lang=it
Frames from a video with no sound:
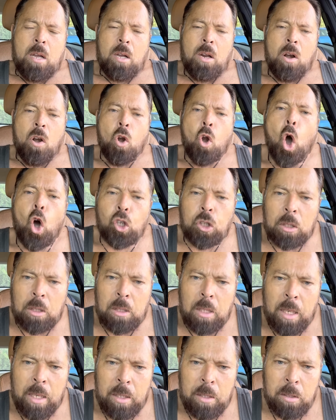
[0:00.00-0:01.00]

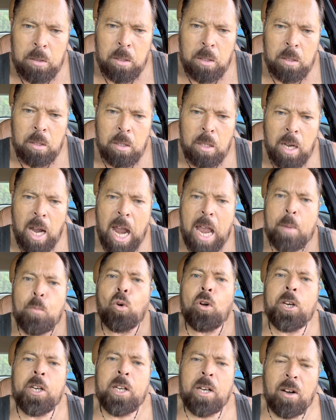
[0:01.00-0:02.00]
lotta ai
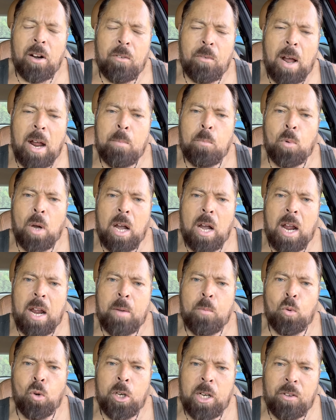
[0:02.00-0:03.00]
mulini, al, ai
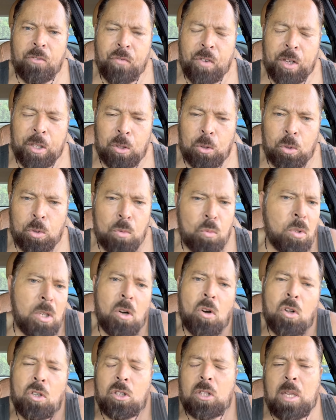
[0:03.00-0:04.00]
mulini a vento, una
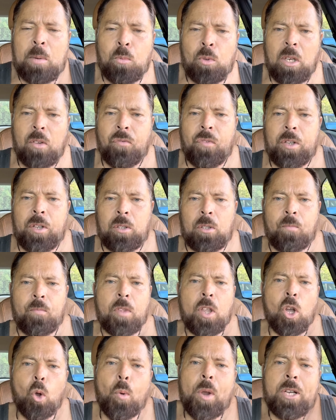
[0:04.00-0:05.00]
lotta ai mulini a vento.
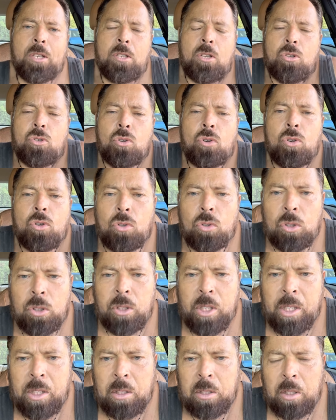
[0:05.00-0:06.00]
Questi sono
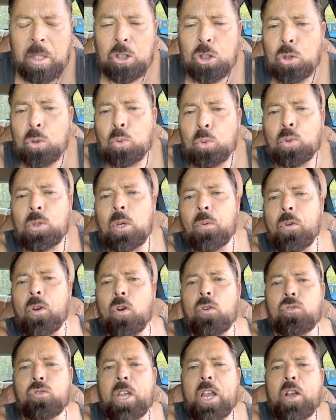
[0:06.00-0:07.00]
contenti, addirittura
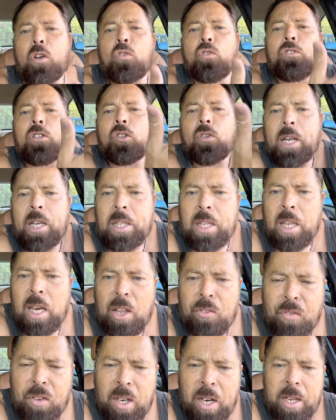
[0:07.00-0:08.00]
quello è contento anche della
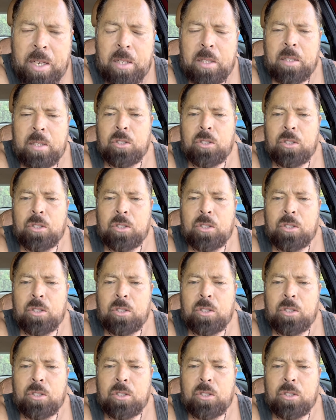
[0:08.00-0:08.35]
Ferrari.